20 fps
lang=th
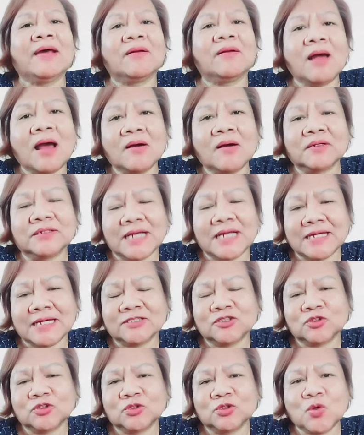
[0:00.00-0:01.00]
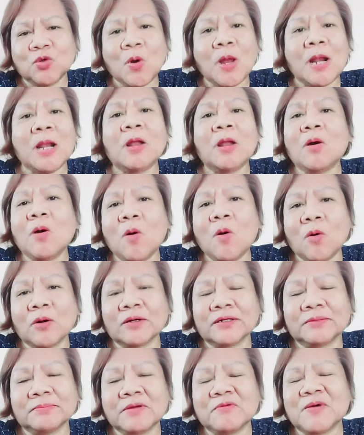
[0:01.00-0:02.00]
รัลนะ ทั่วโลก
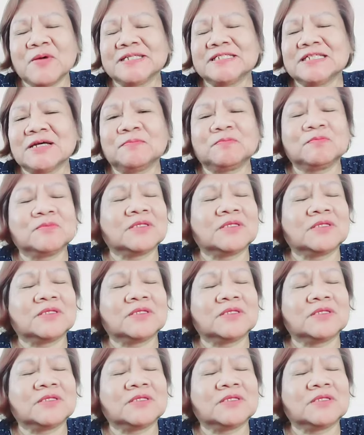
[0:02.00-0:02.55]
ไม่ว่าจะ